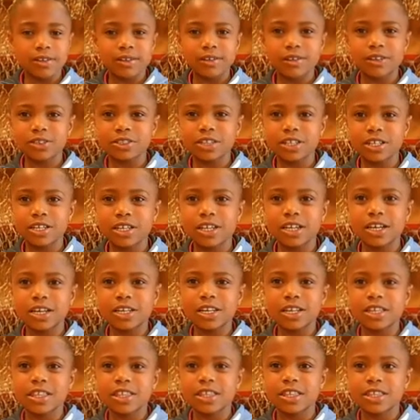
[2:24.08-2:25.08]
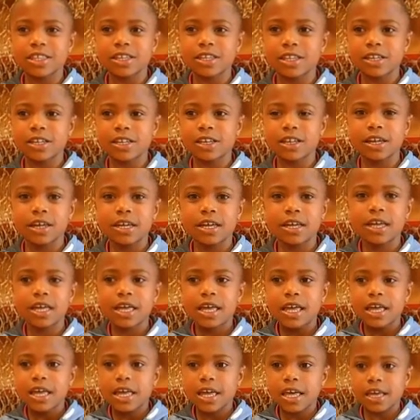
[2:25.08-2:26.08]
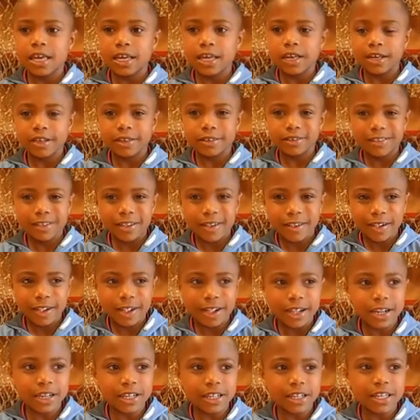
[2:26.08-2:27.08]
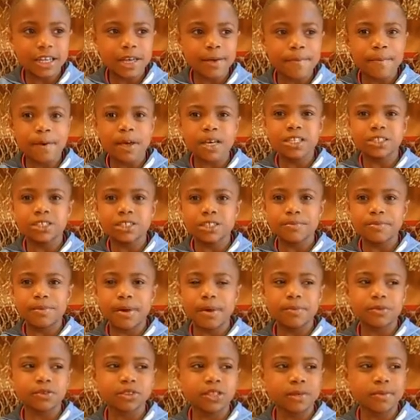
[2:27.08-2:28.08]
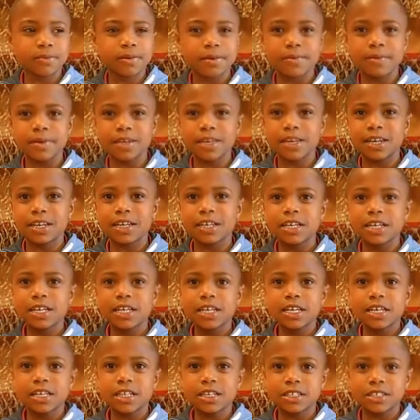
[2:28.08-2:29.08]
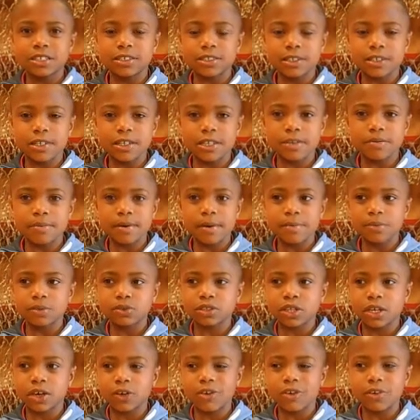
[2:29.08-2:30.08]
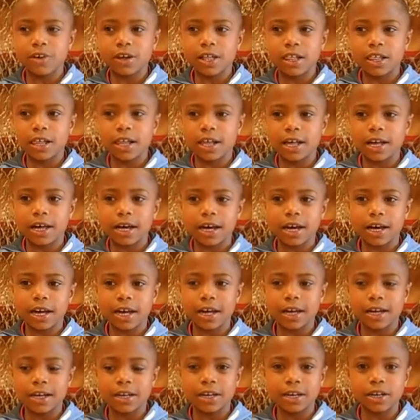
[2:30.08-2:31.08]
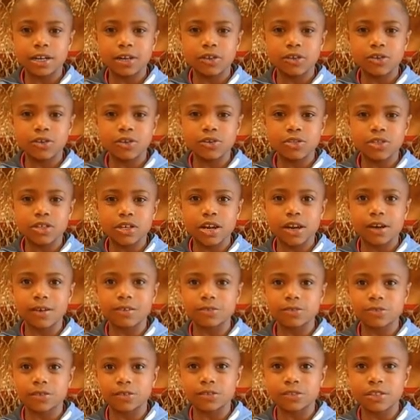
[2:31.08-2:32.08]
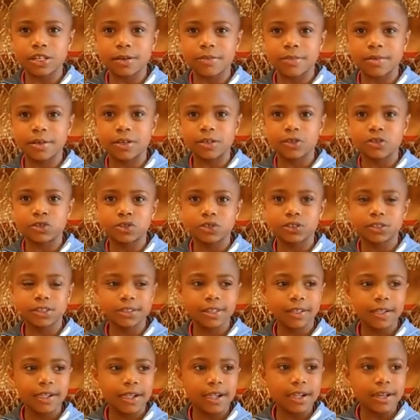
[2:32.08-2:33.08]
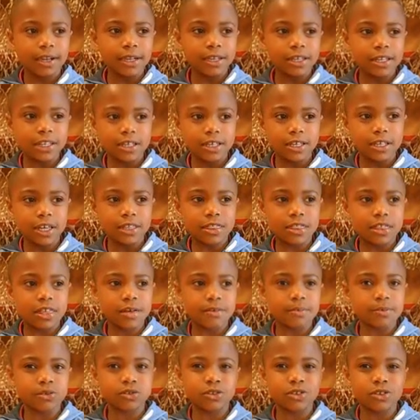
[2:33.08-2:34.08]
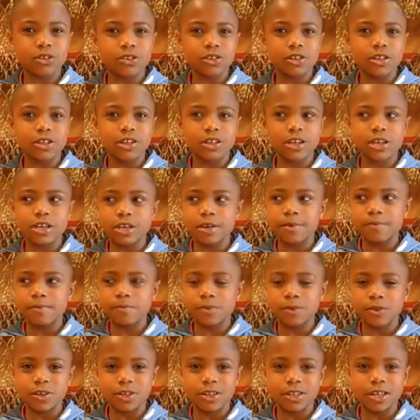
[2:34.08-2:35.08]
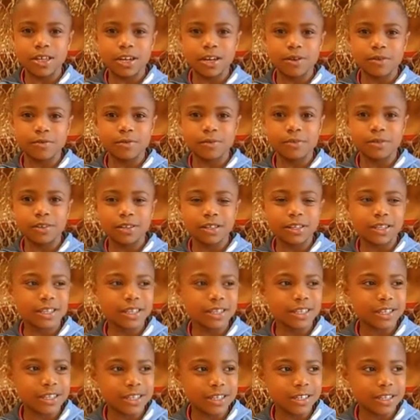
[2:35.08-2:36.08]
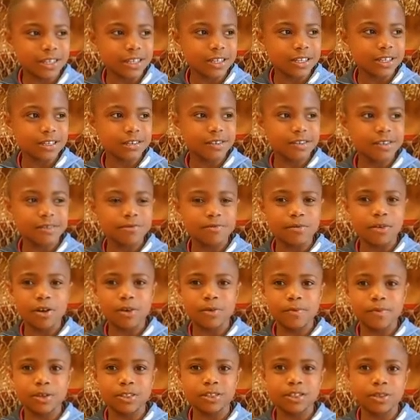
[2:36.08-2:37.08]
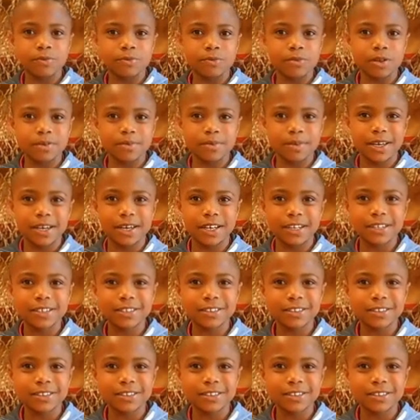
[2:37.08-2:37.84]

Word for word: nos tenía que decir en, en qué país íbamos a vivir y si íbamos a a reconocer a nuestros amigos. Y hacíamos todo en equipo y, éramos, y me lo pasé muy bien.